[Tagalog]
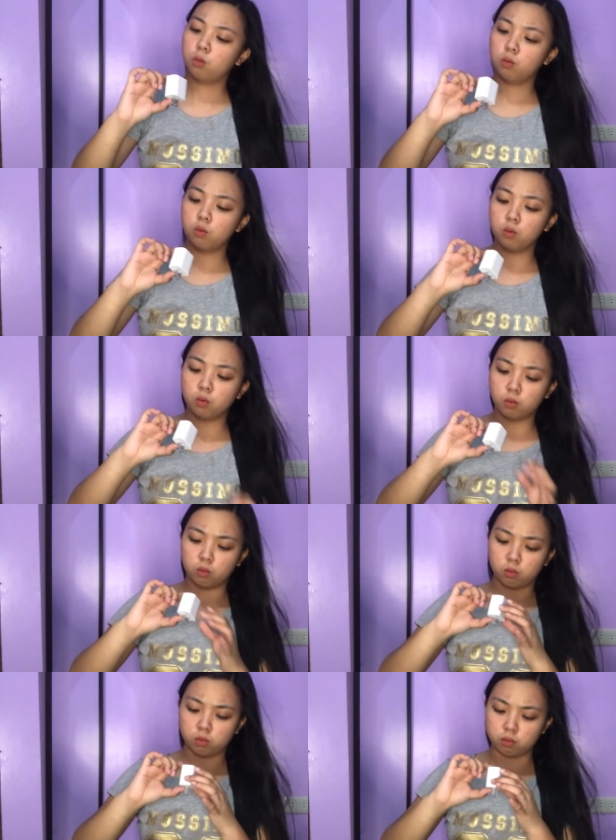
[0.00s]
Oo!
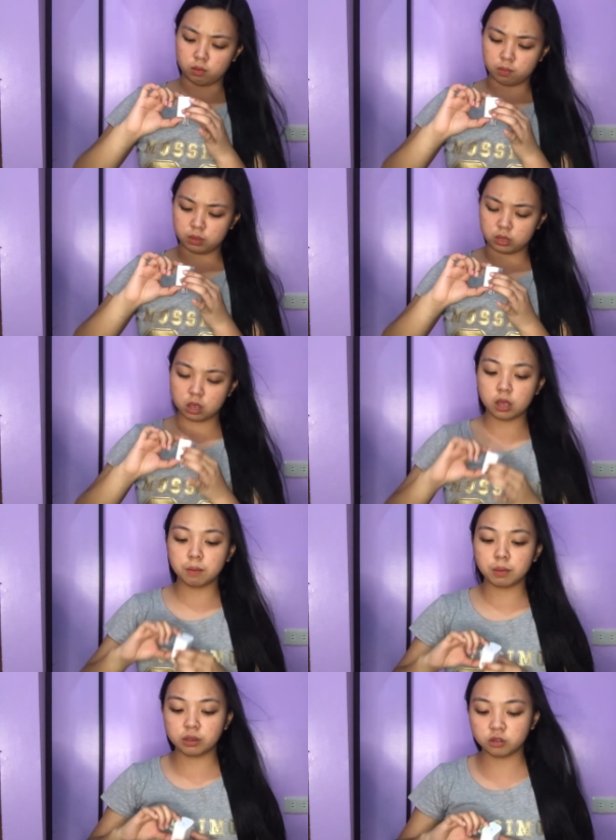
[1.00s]

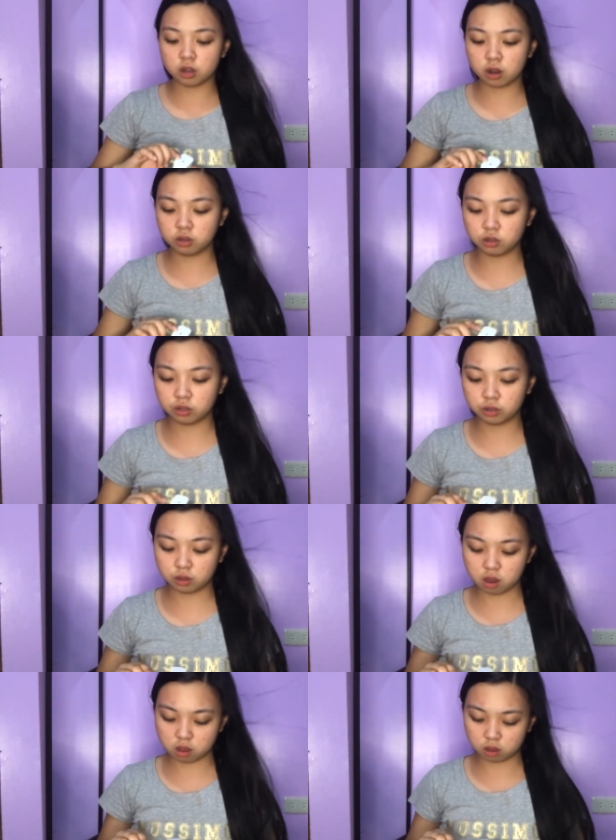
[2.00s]
Kakaiba yung charger
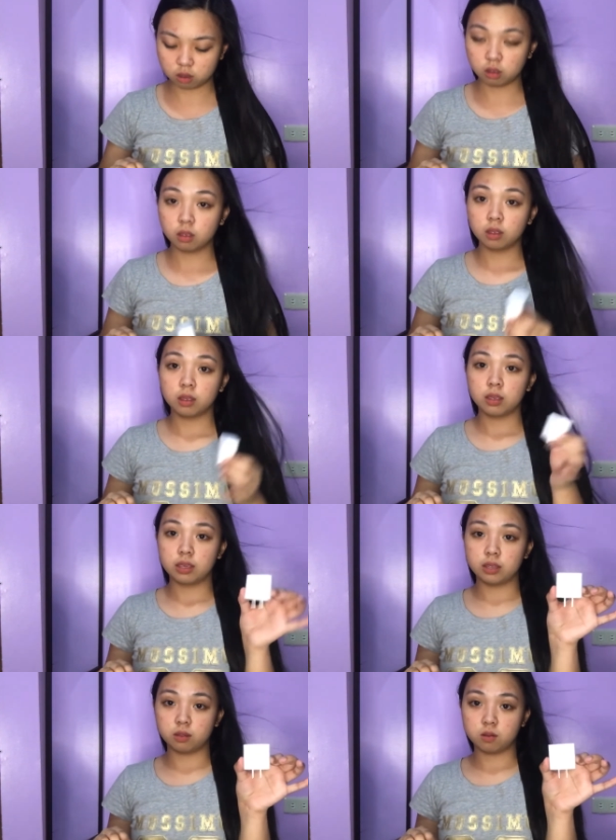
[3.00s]
niya.
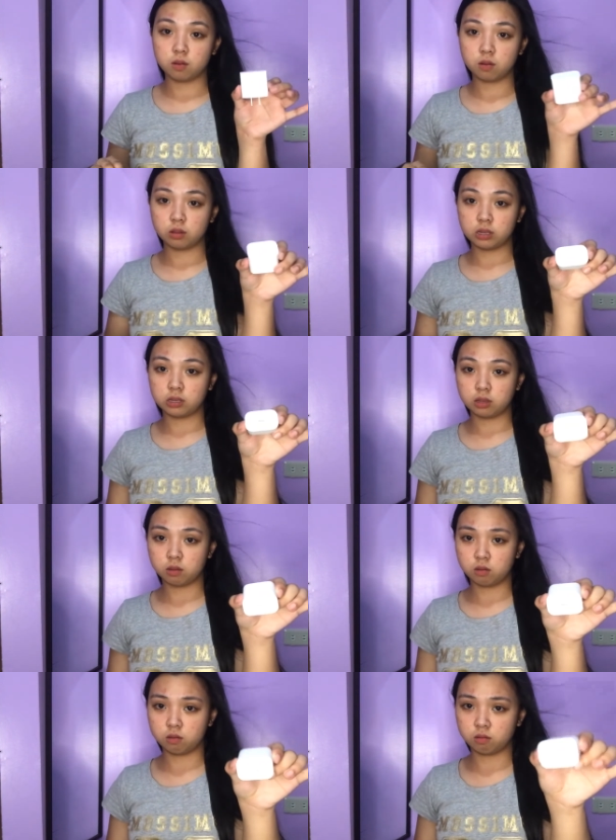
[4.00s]
Ito. Tapos,
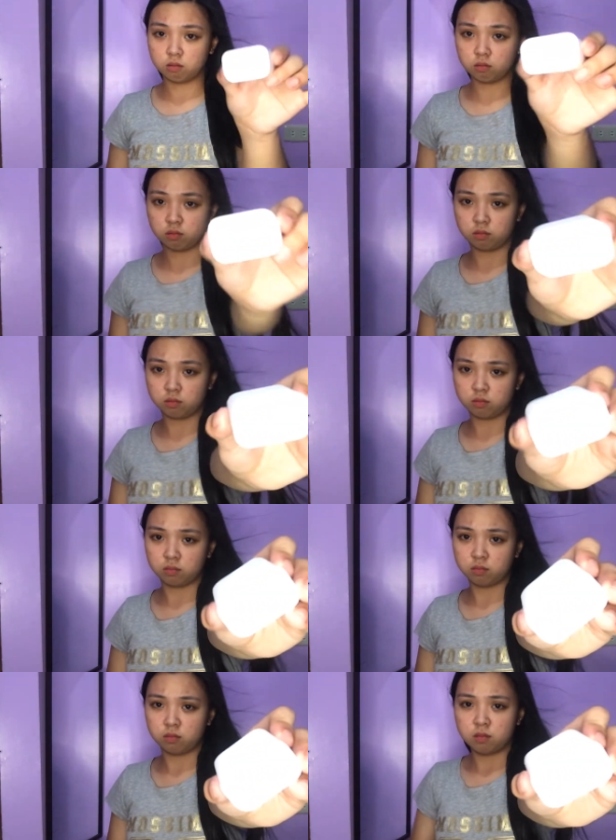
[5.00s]
ito yung
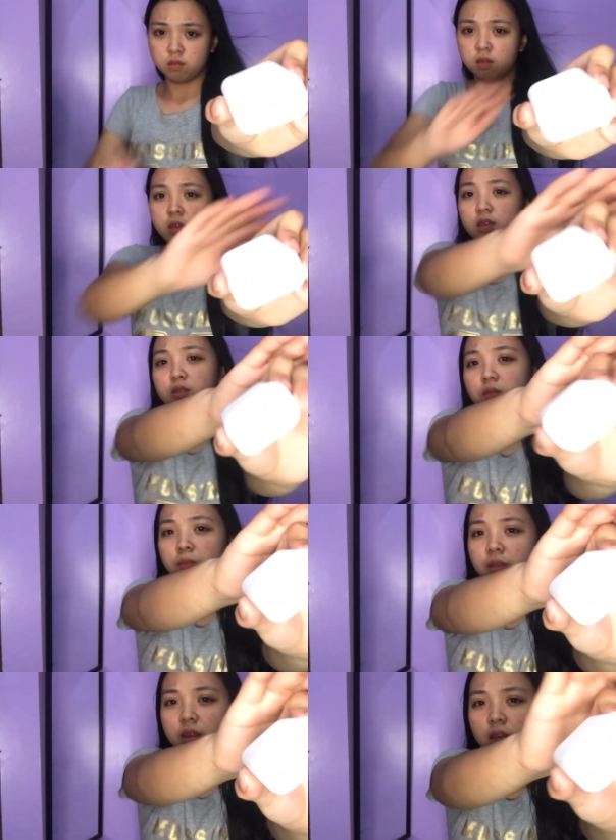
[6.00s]
ito
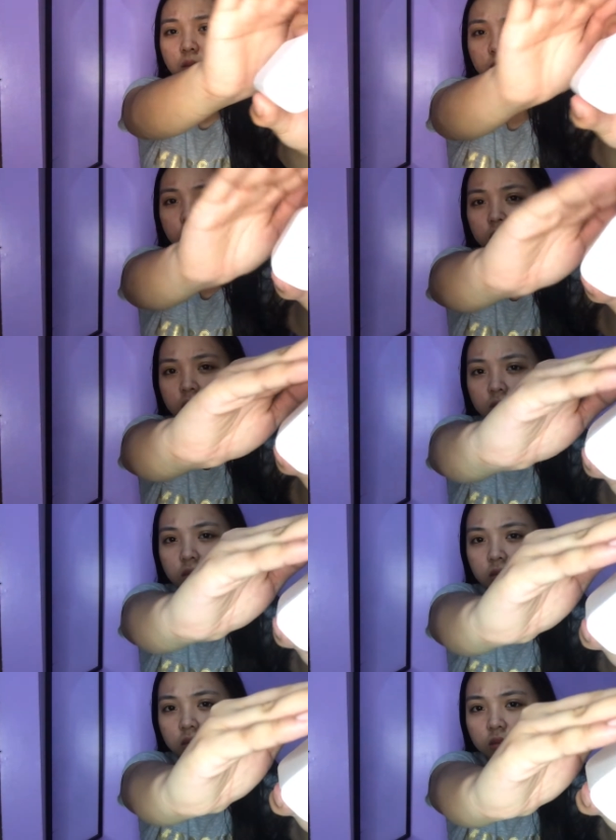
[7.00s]
yung pinakabutas
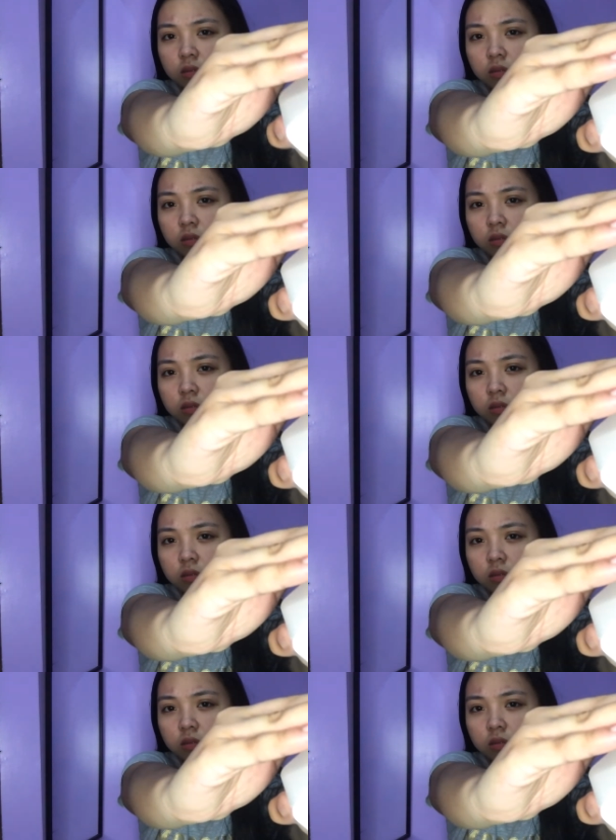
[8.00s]
niya.